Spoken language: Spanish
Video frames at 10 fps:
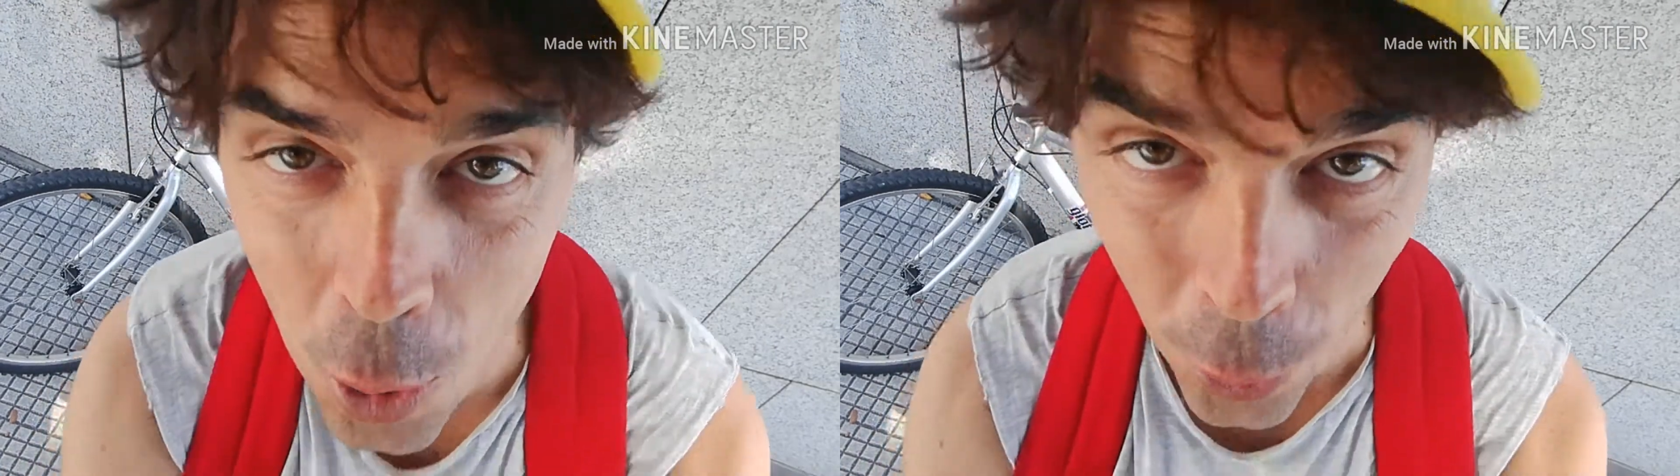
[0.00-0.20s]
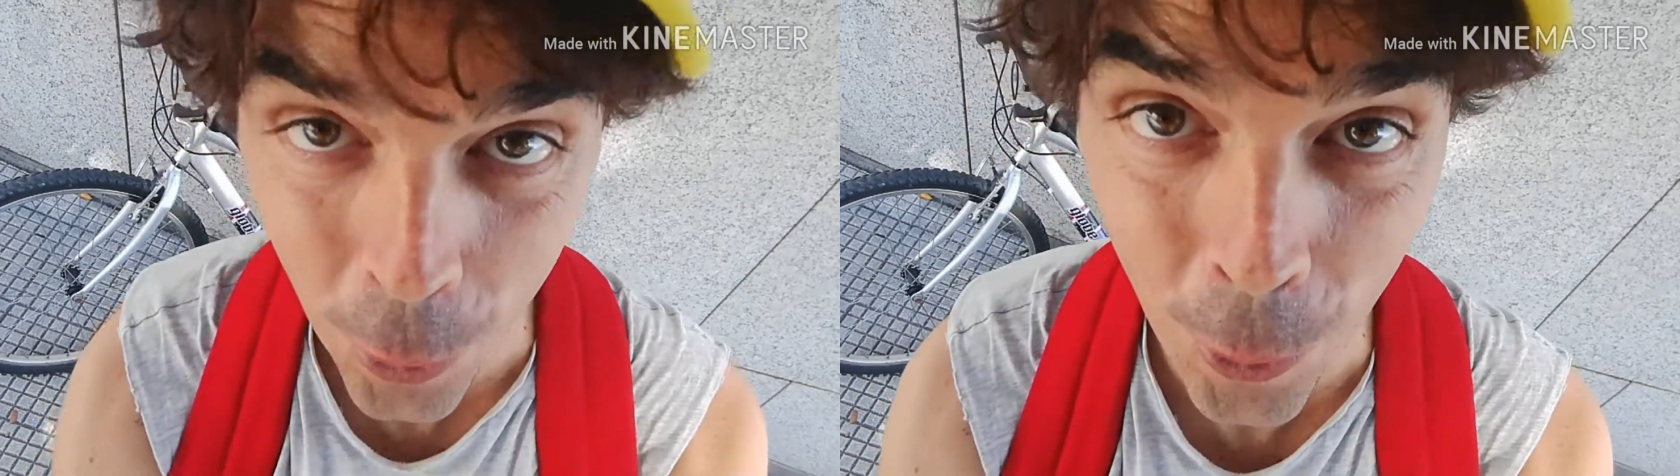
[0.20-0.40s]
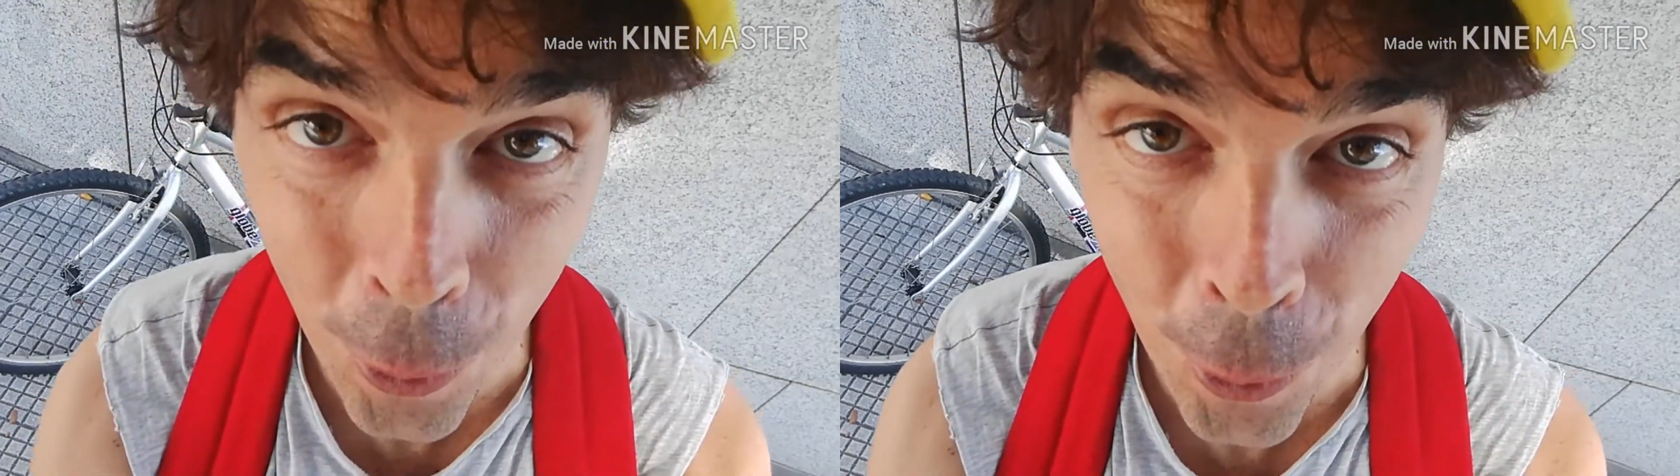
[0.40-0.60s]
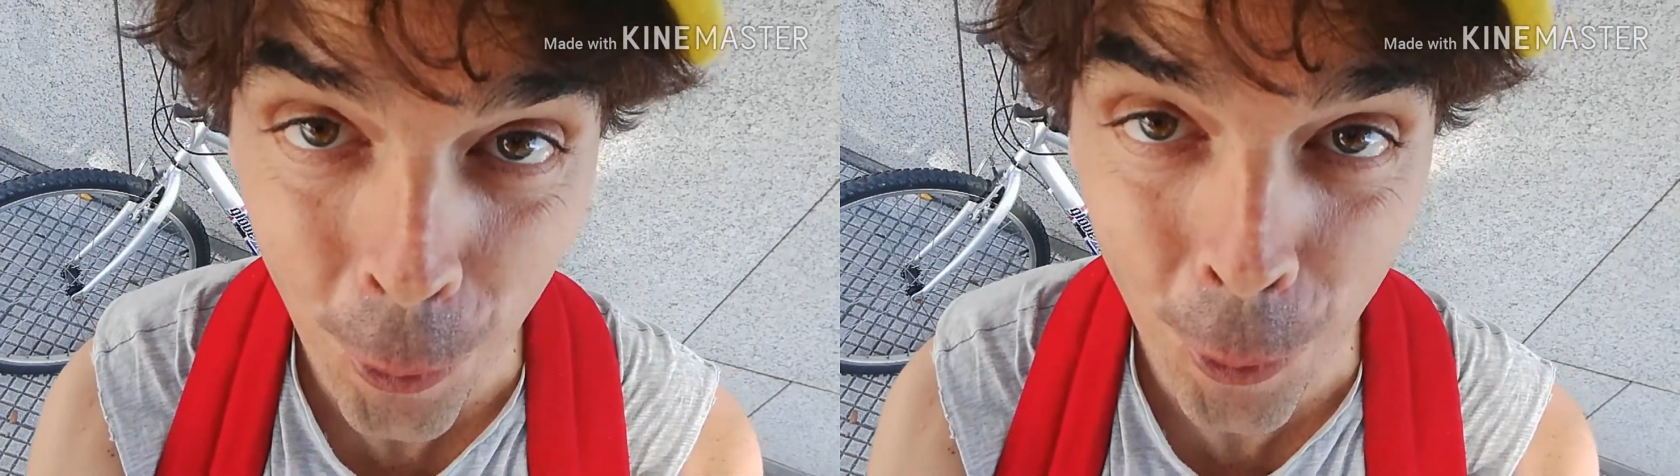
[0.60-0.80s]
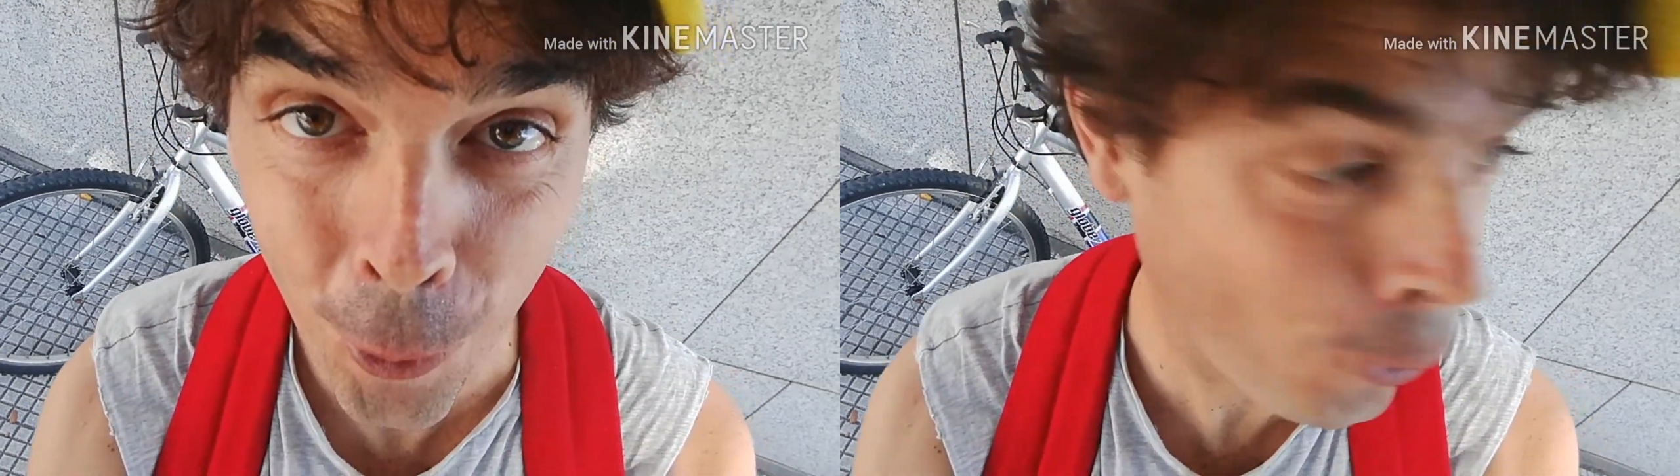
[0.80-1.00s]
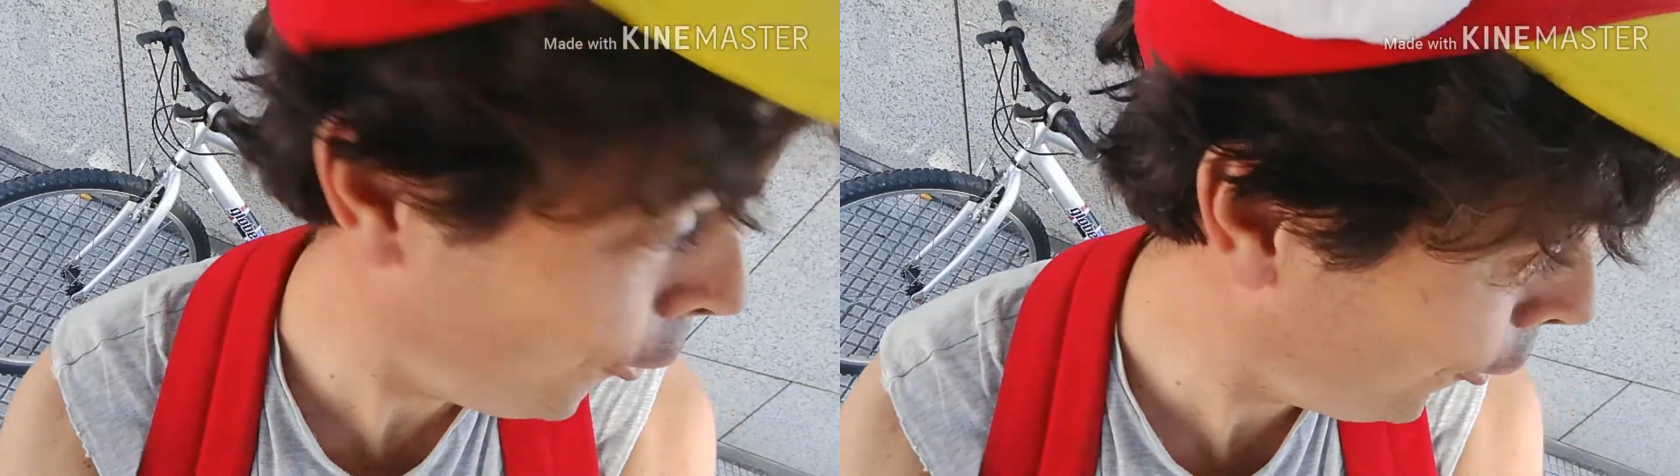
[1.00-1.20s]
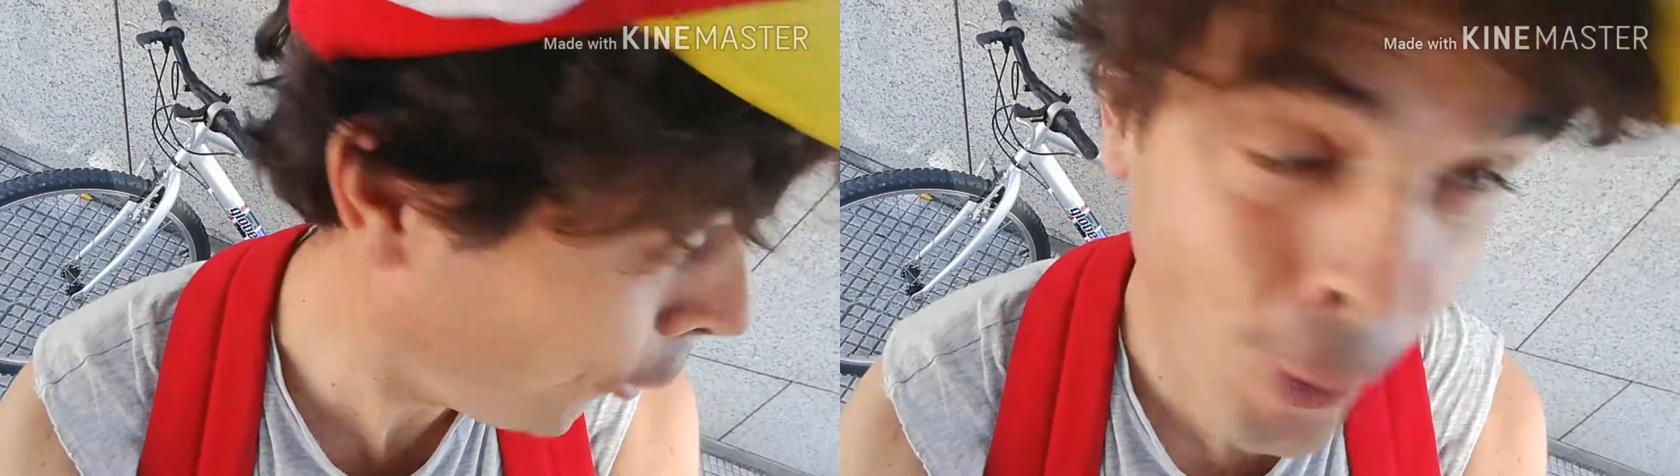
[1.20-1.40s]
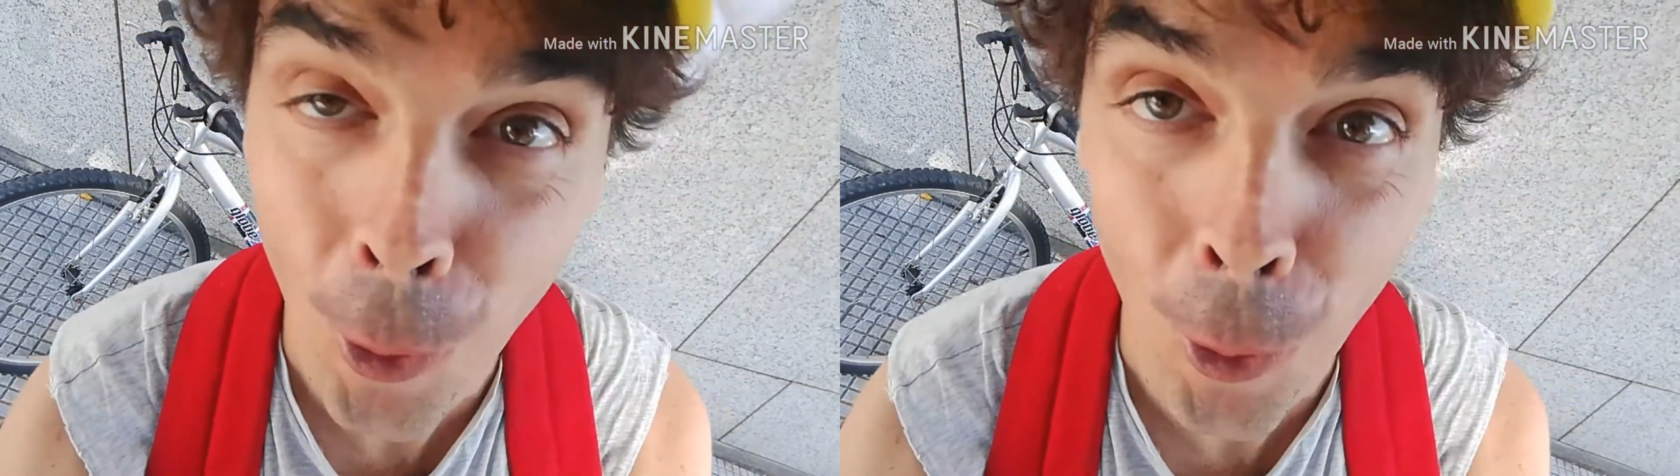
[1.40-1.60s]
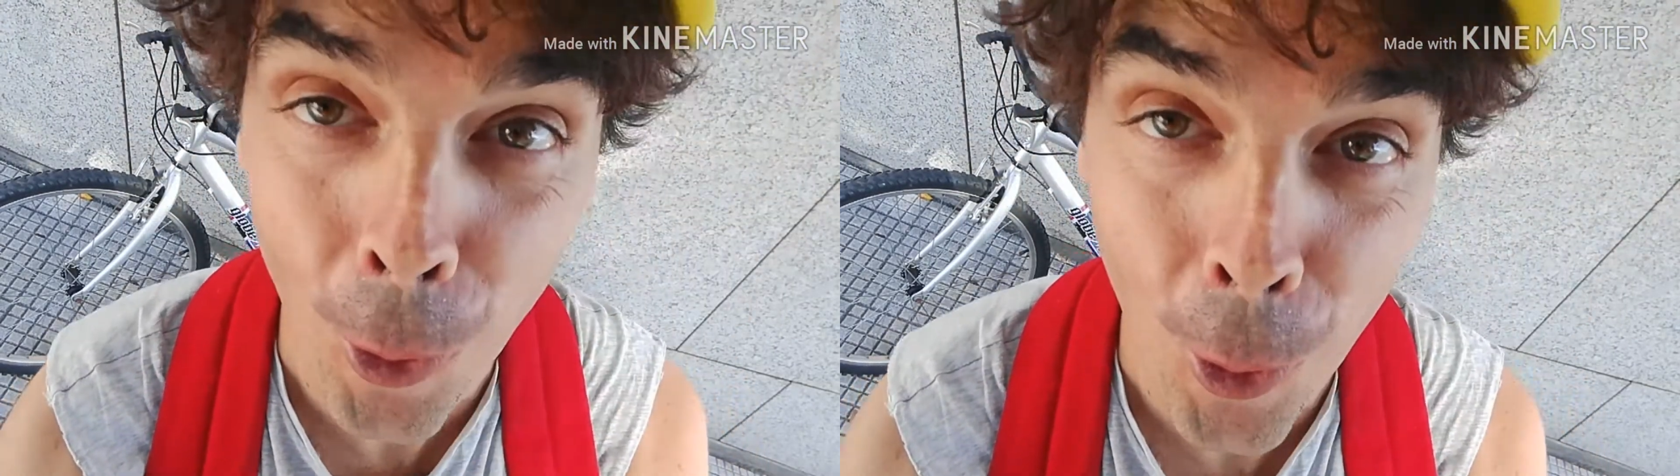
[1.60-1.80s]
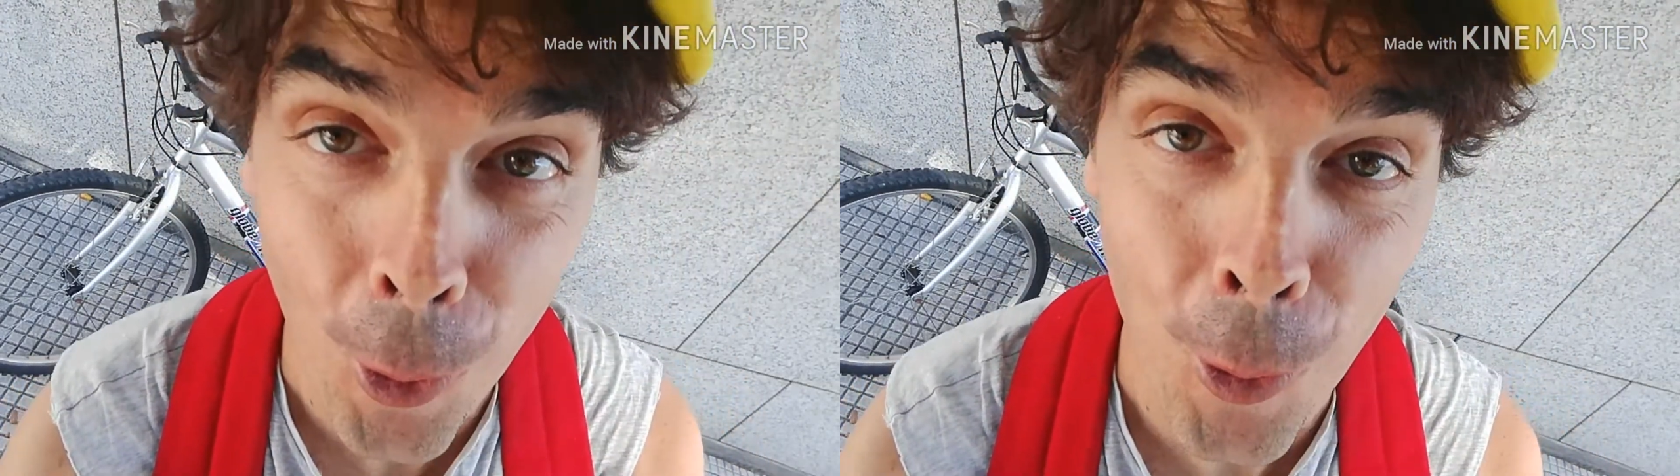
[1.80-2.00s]

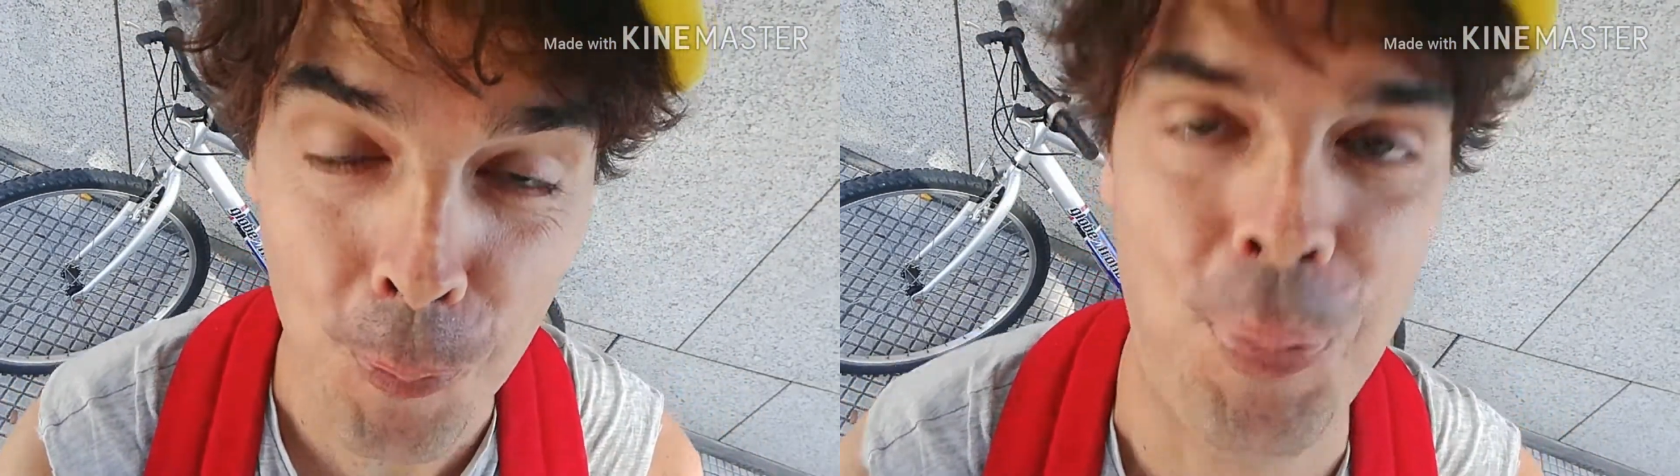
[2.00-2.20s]
O